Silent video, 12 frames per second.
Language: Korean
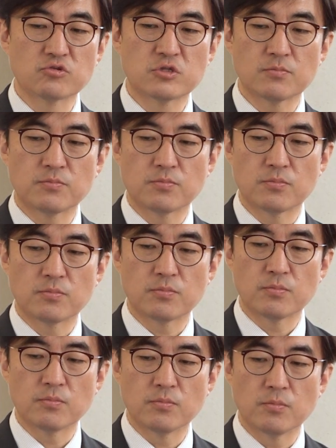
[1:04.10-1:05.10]

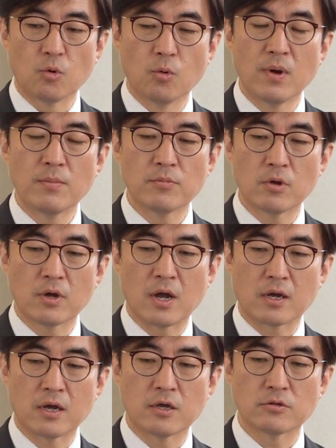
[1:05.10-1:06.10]
육십오만 명
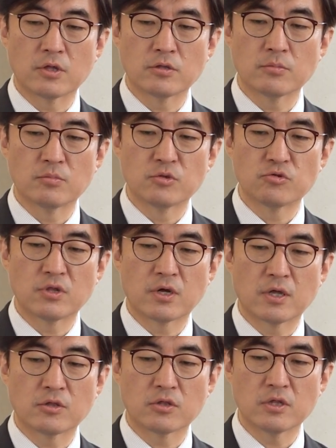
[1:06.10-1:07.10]
가까이 되는
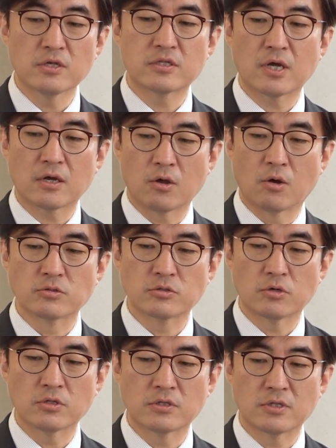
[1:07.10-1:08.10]
민주당의 일 차
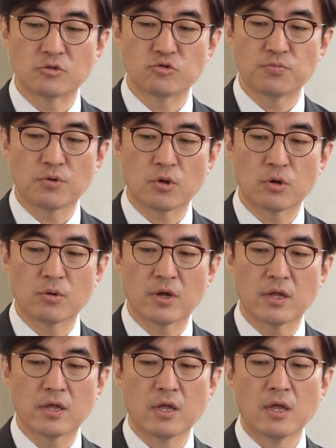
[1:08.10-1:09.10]
경선인단 투표
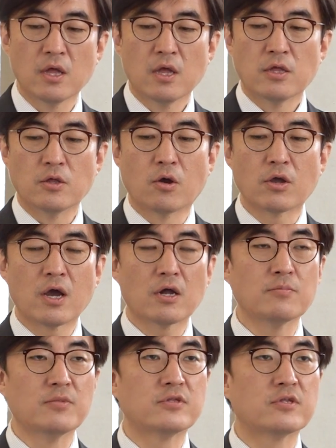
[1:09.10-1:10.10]
결과에
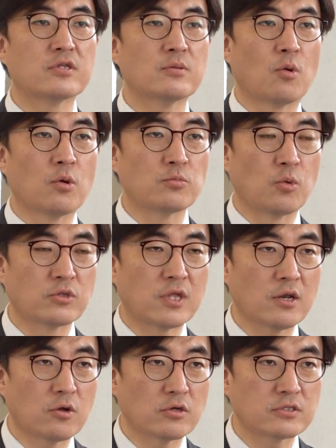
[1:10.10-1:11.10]
영향을 미치지
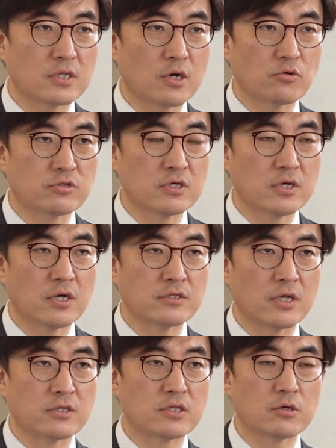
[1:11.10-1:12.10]
못할 것이라고
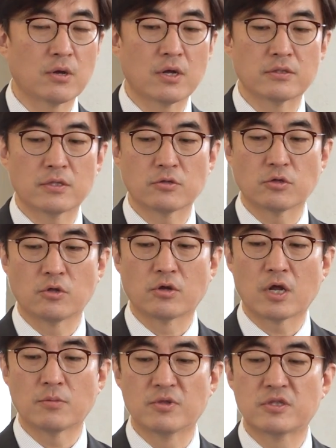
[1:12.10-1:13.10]
지금까지 예측해왔는데 전
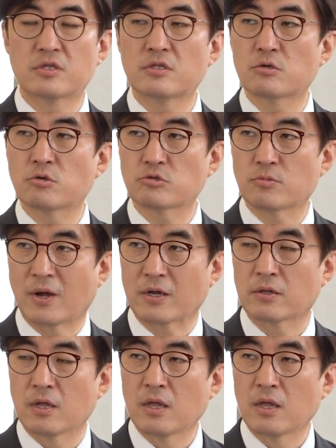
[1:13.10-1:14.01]
영향을 미치는 것으로 바,